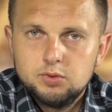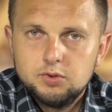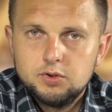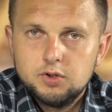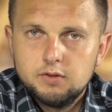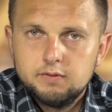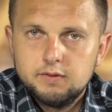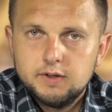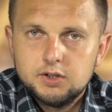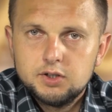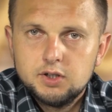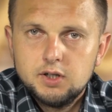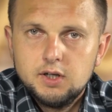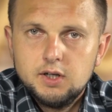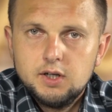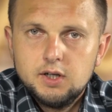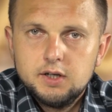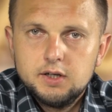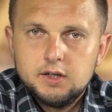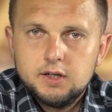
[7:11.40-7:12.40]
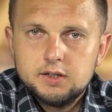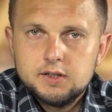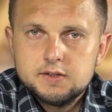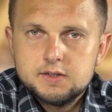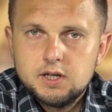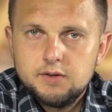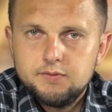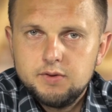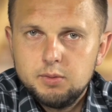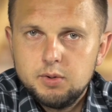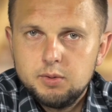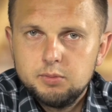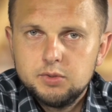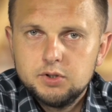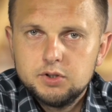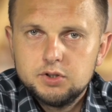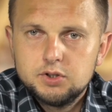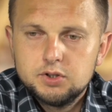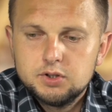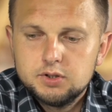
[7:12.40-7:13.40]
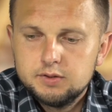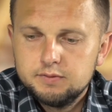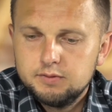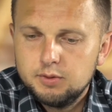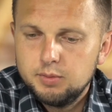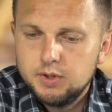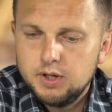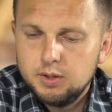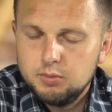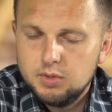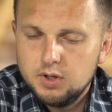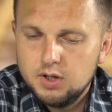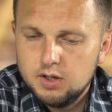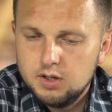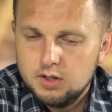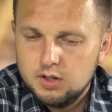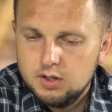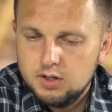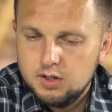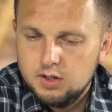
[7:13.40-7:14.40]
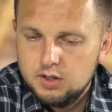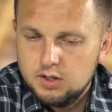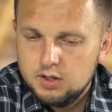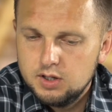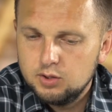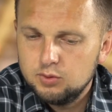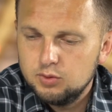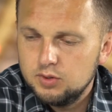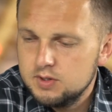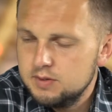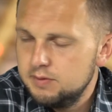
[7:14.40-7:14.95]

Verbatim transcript: buntować. A ta strefa ma być w obrębie, ja to